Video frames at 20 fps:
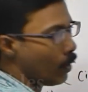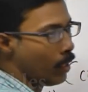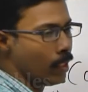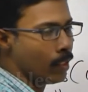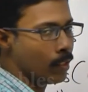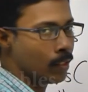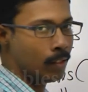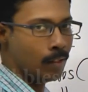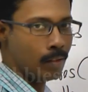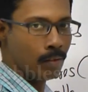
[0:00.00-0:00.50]

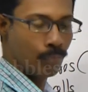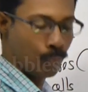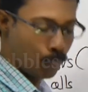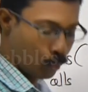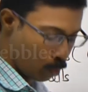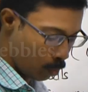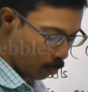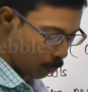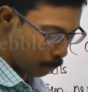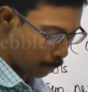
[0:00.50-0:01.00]
வழியாக தான்
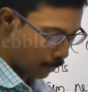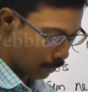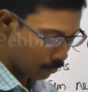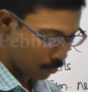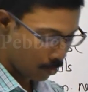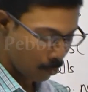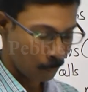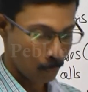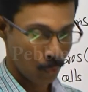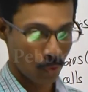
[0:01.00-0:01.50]
ஃபுட்டு
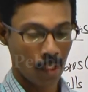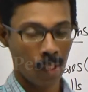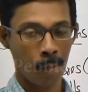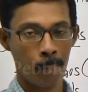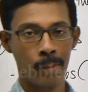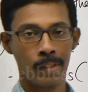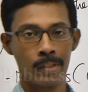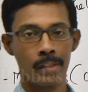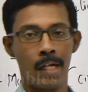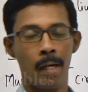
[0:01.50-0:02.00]
பாஸ் ஆக போகுது
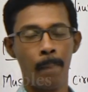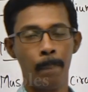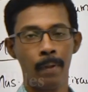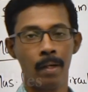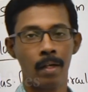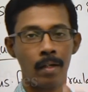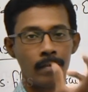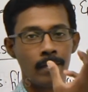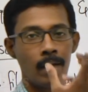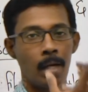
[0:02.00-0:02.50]
நம்ம
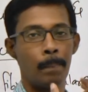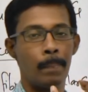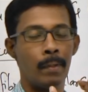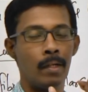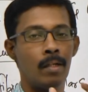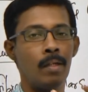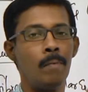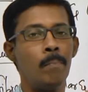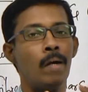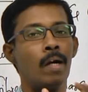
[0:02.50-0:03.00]
சாப்பிட்ற
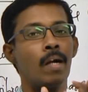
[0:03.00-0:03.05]
சாப்பாடு